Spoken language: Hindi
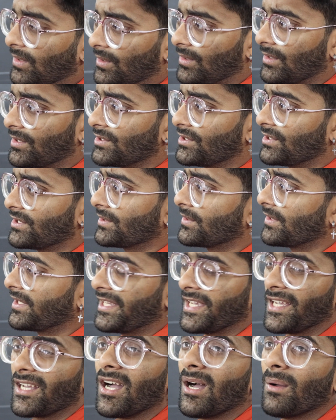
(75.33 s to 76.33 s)
और
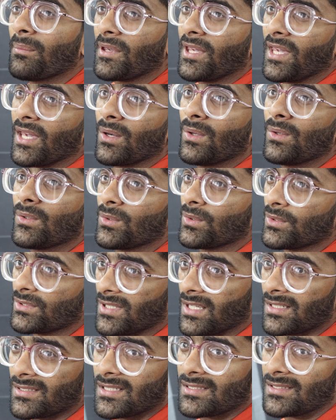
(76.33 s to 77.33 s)
जिन्होंने ये काम किया है उनको
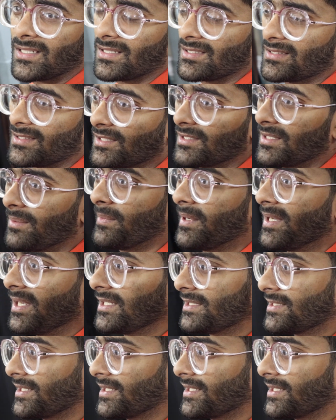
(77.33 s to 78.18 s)
सख्त से सख्त सज़ा मिलनी